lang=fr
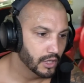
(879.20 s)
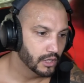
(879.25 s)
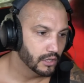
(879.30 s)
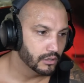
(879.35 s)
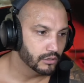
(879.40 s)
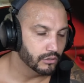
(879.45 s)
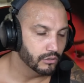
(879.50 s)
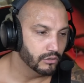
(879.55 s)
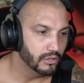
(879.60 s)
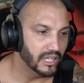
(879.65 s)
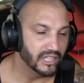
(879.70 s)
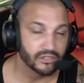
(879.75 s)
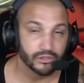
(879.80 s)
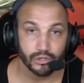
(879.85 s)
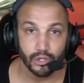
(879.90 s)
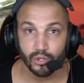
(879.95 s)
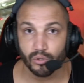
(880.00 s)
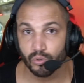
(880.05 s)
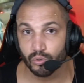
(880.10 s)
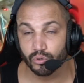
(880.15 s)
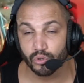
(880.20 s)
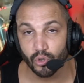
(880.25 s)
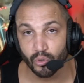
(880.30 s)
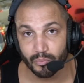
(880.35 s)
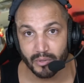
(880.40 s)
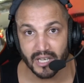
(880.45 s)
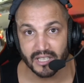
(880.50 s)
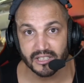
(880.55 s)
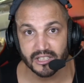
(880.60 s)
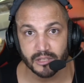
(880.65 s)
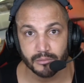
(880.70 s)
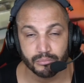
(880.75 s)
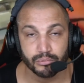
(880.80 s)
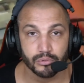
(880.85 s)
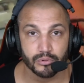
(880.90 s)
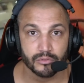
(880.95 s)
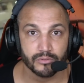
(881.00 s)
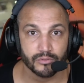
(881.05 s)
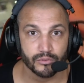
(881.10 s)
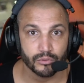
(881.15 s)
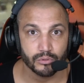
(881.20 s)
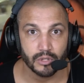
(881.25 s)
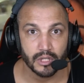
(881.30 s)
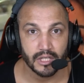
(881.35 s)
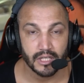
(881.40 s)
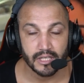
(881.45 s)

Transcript: que la seule contrepartie pour vous,